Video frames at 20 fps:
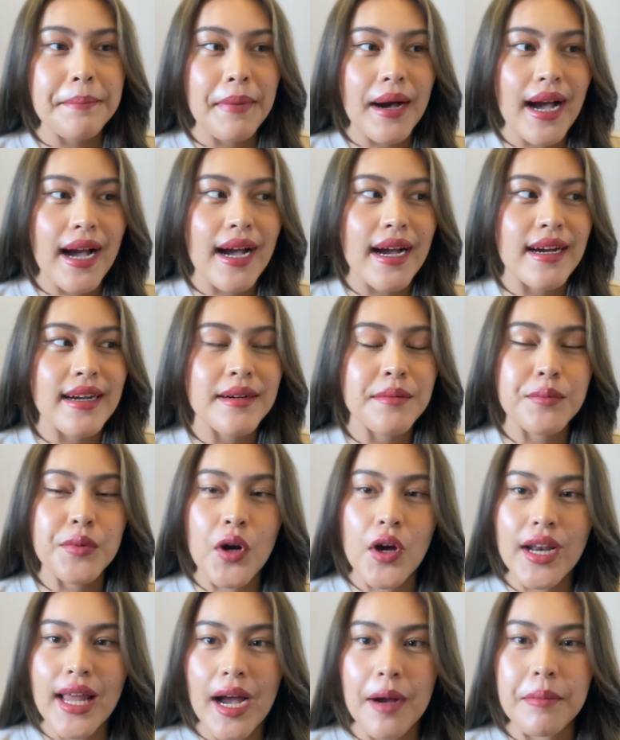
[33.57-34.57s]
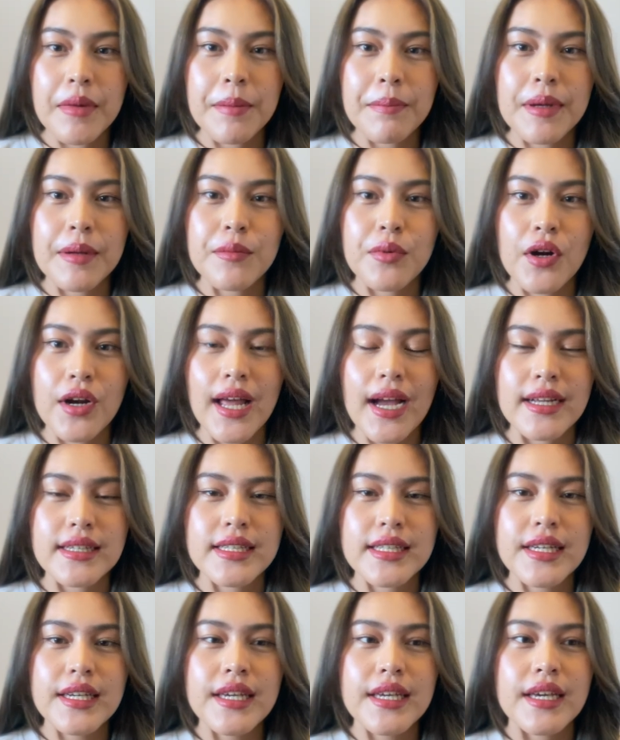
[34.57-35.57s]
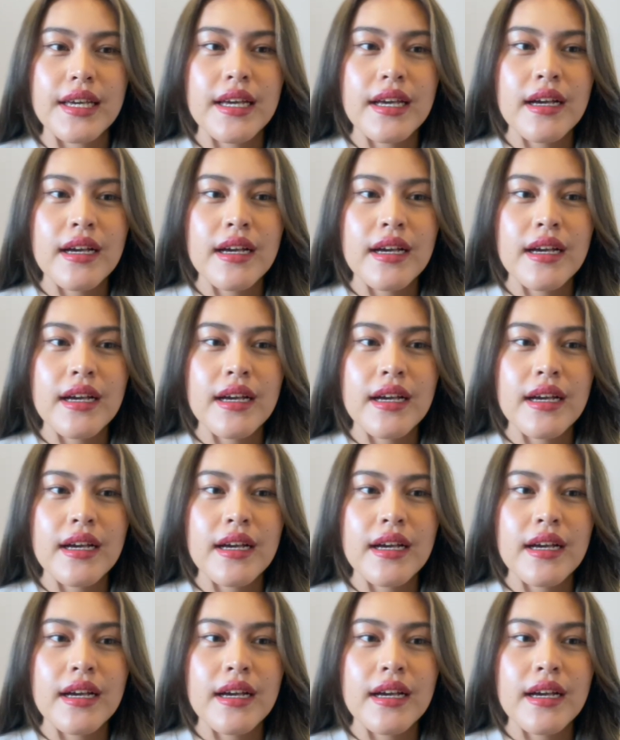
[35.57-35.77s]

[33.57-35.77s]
บาง product มันเป็น product ที่